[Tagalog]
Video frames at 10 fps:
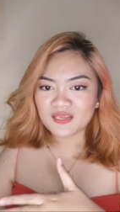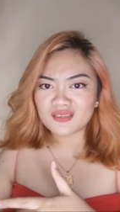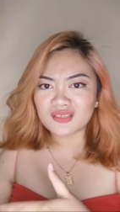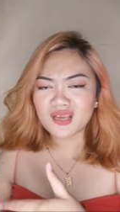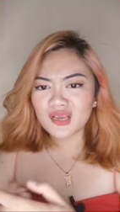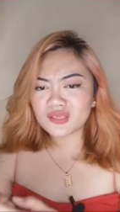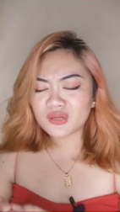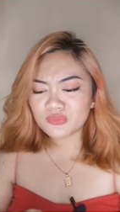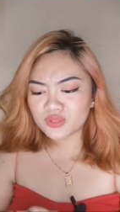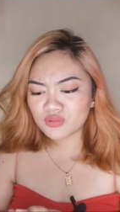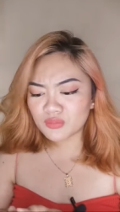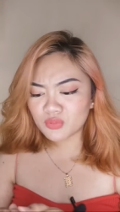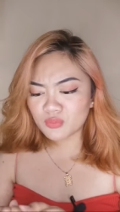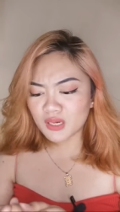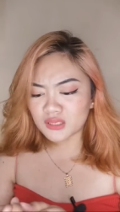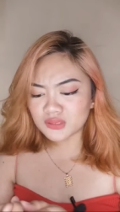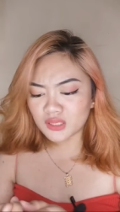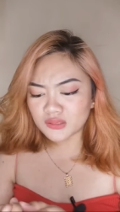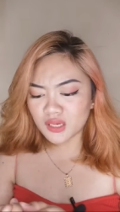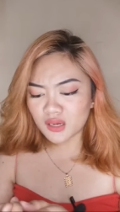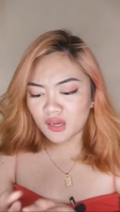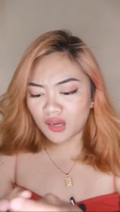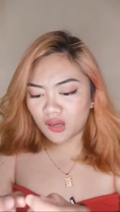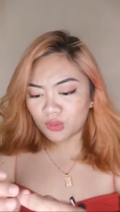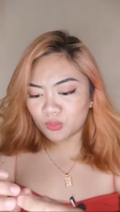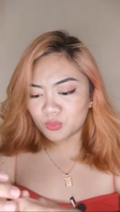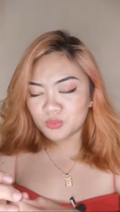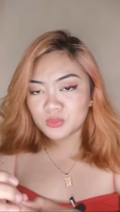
Kanina ayaw, hindi ko alam kung bakit ayaw.